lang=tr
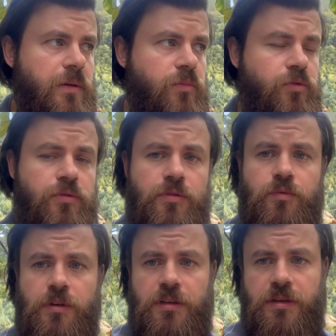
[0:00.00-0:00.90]
Bugünlük
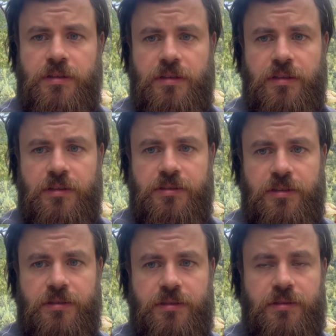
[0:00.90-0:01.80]
bu kadardı
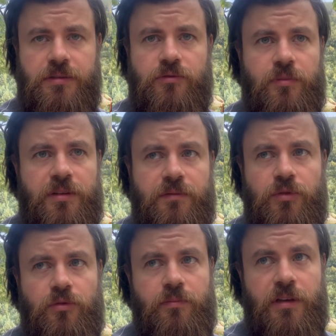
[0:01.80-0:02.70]
arkadaşlar. Umarım
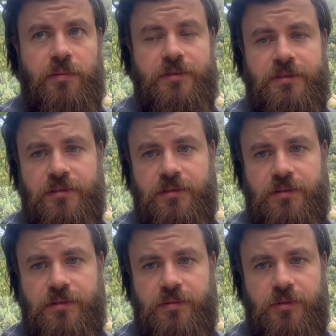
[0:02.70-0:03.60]
videomu
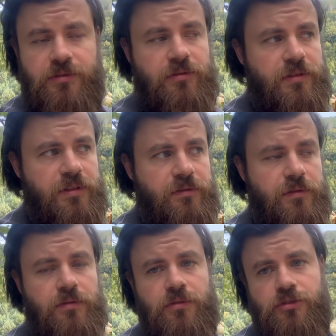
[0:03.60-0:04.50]
beğenmişsinizdir. Bir sonraki
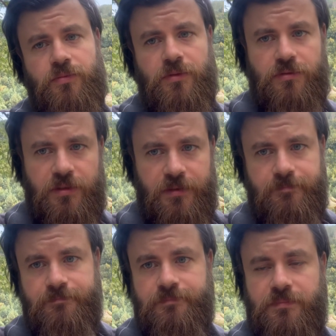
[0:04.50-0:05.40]
videoda görüşmek üzere.
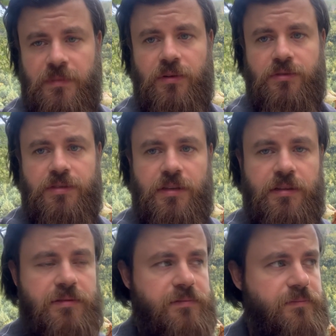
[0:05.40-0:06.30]

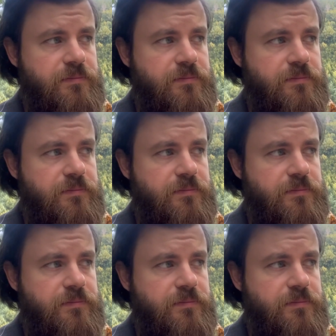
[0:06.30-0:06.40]
Hoşçakalın.